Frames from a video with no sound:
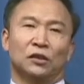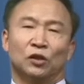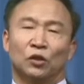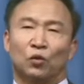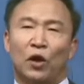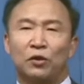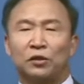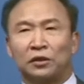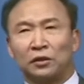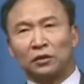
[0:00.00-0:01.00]
关于
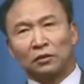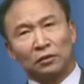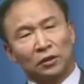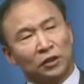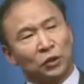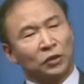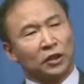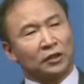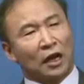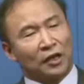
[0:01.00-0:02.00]
纠
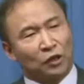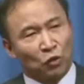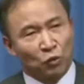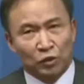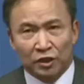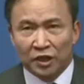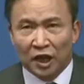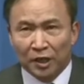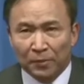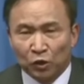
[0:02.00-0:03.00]
正党内的错误思想
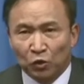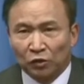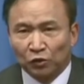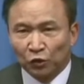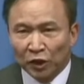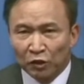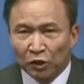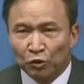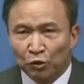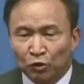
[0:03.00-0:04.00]
里边说：“宣
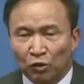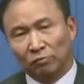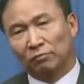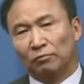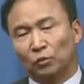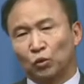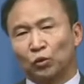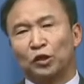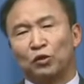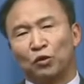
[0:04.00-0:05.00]
传群众，组
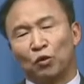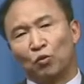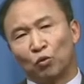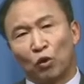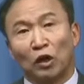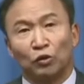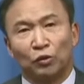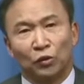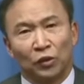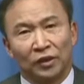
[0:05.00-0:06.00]
织群众，武装
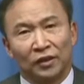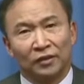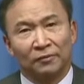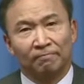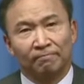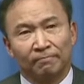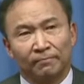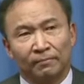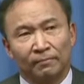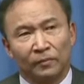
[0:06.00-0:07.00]
群
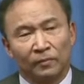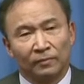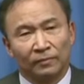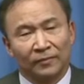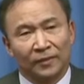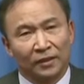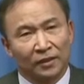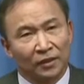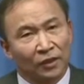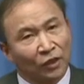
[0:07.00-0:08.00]

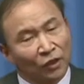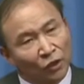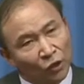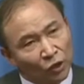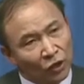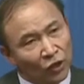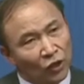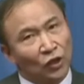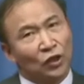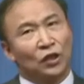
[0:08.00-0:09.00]

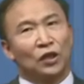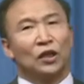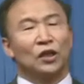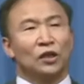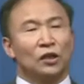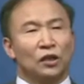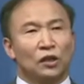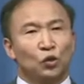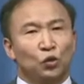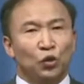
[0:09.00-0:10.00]

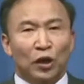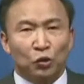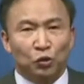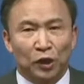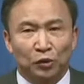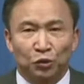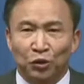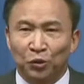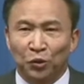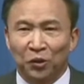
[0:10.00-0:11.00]
众。”宣传
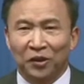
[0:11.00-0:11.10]
群众，